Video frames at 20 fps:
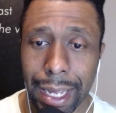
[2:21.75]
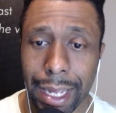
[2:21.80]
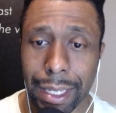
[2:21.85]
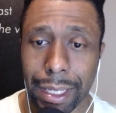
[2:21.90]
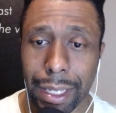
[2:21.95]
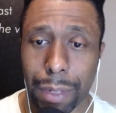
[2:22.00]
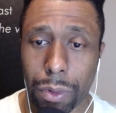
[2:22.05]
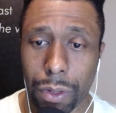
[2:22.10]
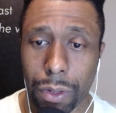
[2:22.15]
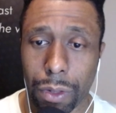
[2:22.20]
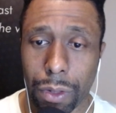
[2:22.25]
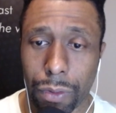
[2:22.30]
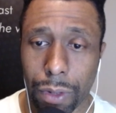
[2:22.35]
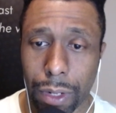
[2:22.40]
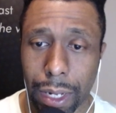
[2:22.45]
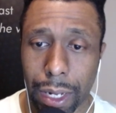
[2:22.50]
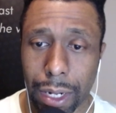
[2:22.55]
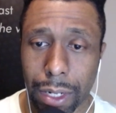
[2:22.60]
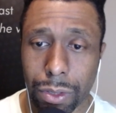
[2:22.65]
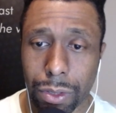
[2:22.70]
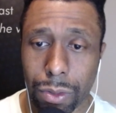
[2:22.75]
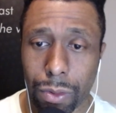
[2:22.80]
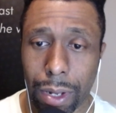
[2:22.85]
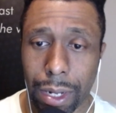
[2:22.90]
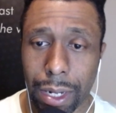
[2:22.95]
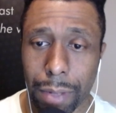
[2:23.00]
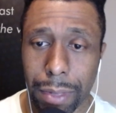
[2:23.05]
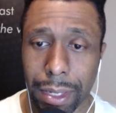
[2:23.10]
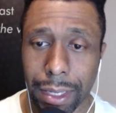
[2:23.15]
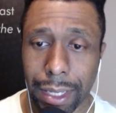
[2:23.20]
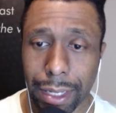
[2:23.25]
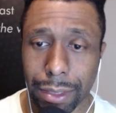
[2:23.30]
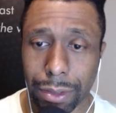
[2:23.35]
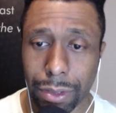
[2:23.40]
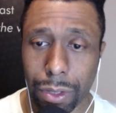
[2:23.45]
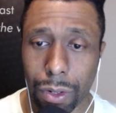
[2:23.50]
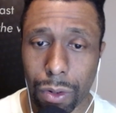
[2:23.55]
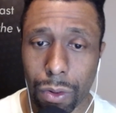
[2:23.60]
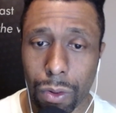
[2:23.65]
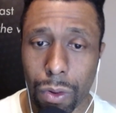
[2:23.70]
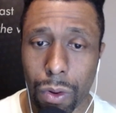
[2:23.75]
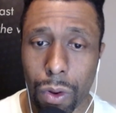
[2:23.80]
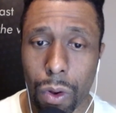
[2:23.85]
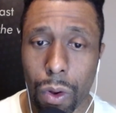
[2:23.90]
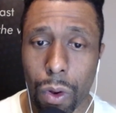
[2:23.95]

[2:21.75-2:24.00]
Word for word: de modificar su alimentación